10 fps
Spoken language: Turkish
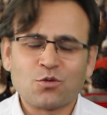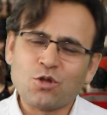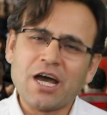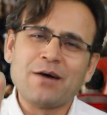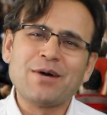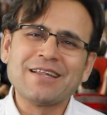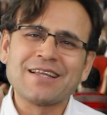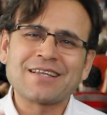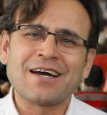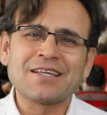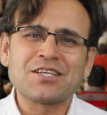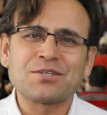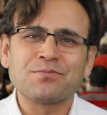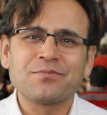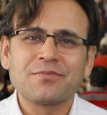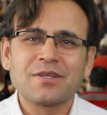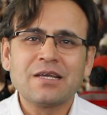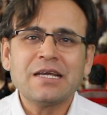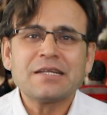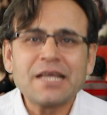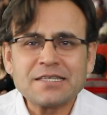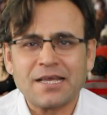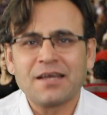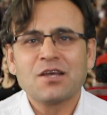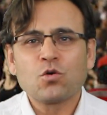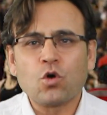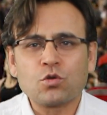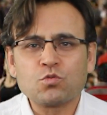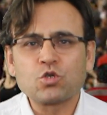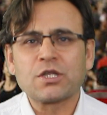Külahımı anlat kardeşim. Neyse konumuzu